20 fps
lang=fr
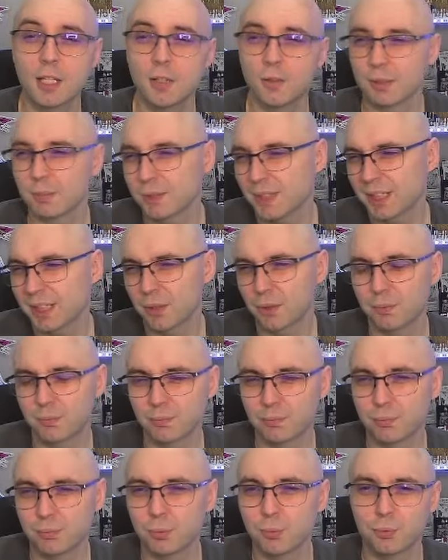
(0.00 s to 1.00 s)
C'est pour ça que,
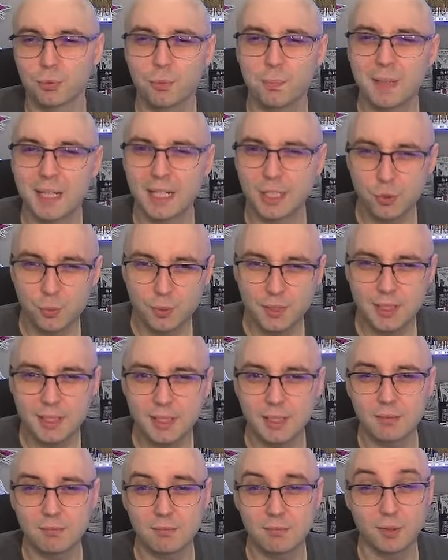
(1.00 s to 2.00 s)
bon, ne pas la
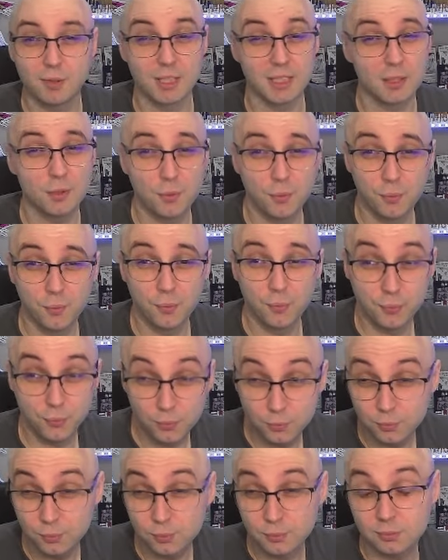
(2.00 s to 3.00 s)
jouer, il y en a qui le
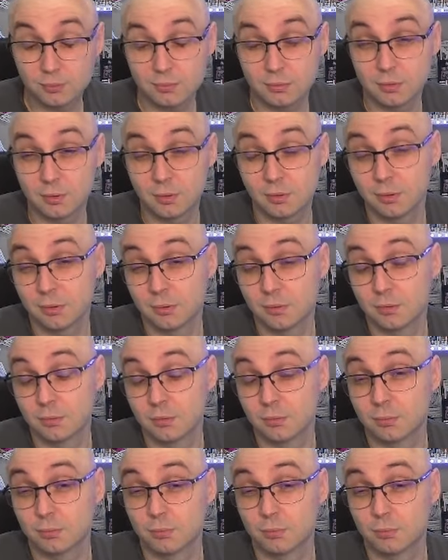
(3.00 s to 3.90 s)
font, euh,